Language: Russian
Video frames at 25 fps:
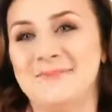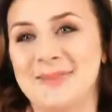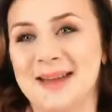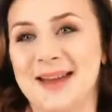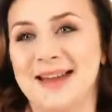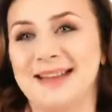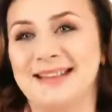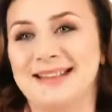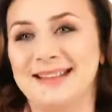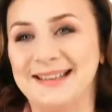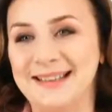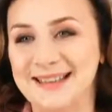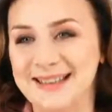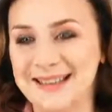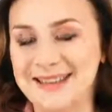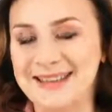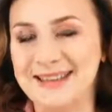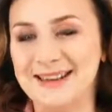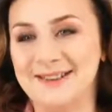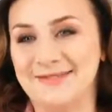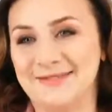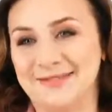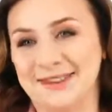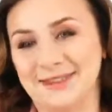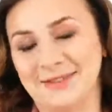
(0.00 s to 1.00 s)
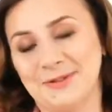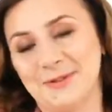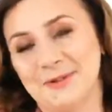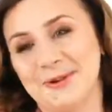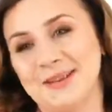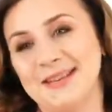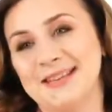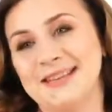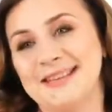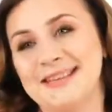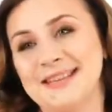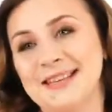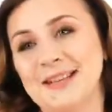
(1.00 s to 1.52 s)
5 лидеров,
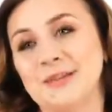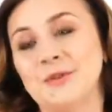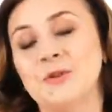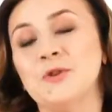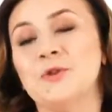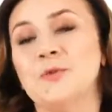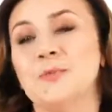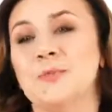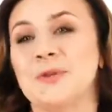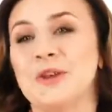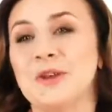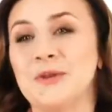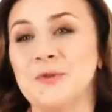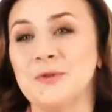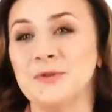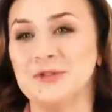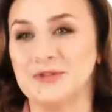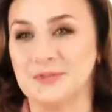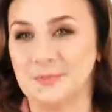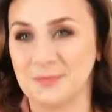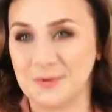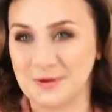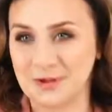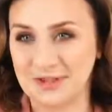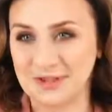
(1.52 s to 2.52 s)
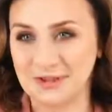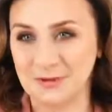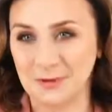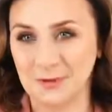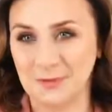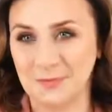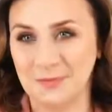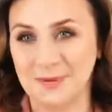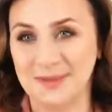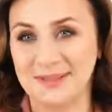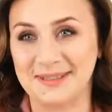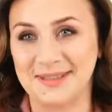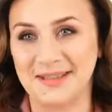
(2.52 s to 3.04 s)
которые сделают прирост по
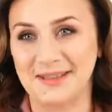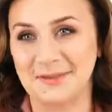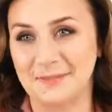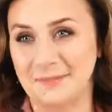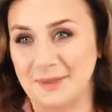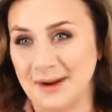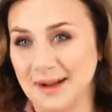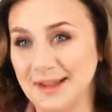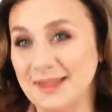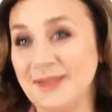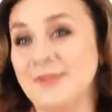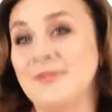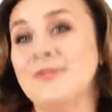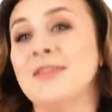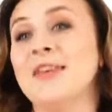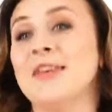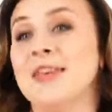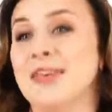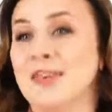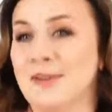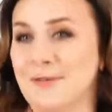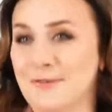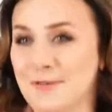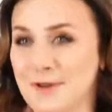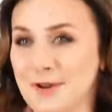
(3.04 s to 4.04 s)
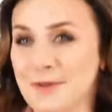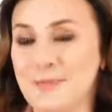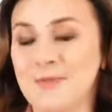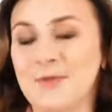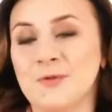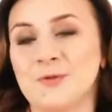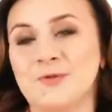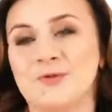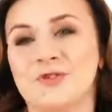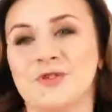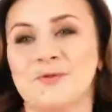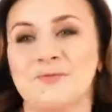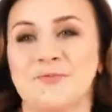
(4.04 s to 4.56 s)
650 баллов, и вы
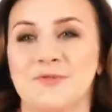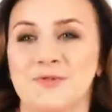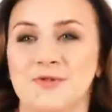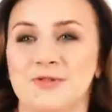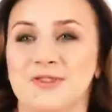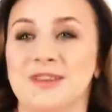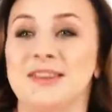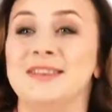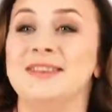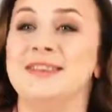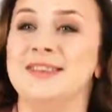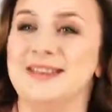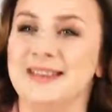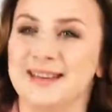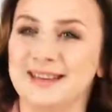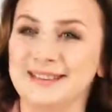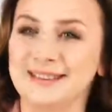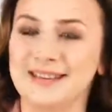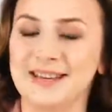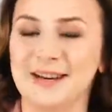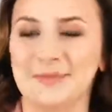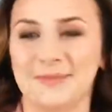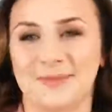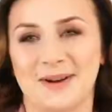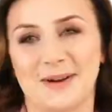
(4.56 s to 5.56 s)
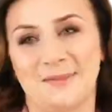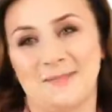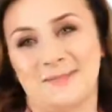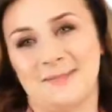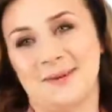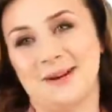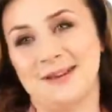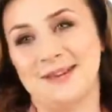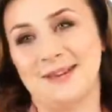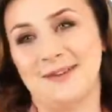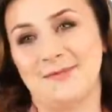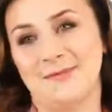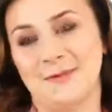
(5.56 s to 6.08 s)
уже будете директором
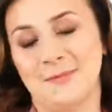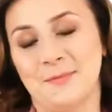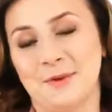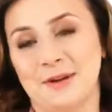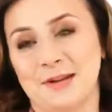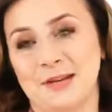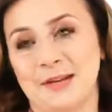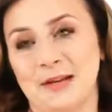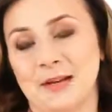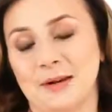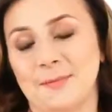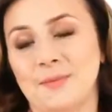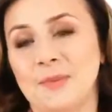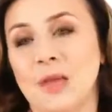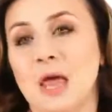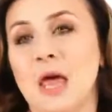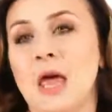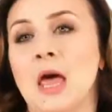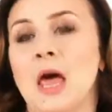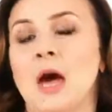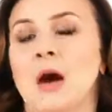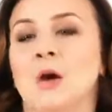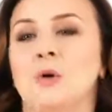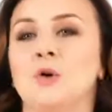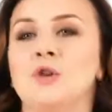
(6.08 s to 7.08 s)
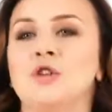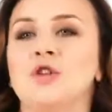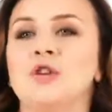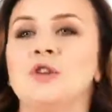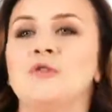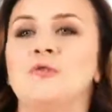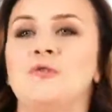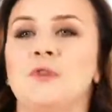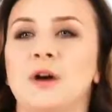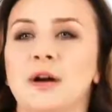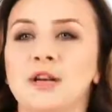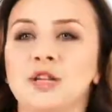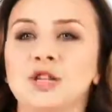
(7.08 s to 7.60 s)
компании Faberlic.
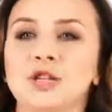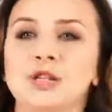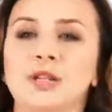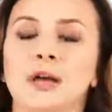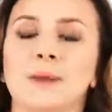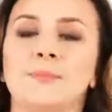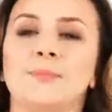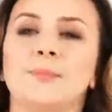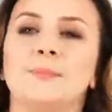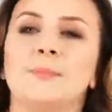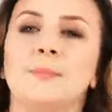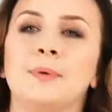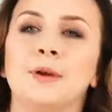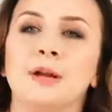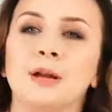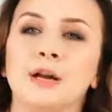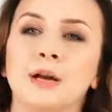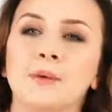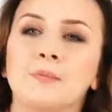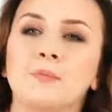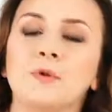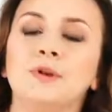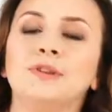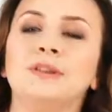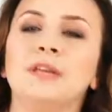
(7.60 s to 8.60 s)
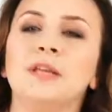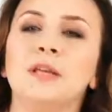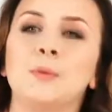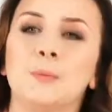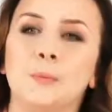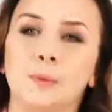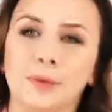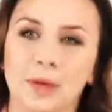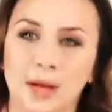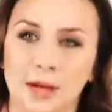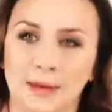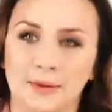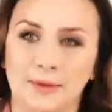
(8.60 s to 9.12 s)
Очень важно проработать
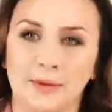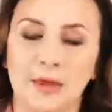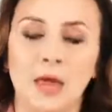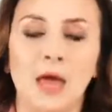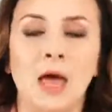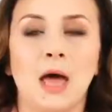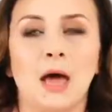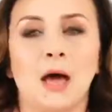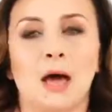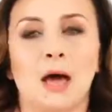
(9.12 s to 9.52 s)
план,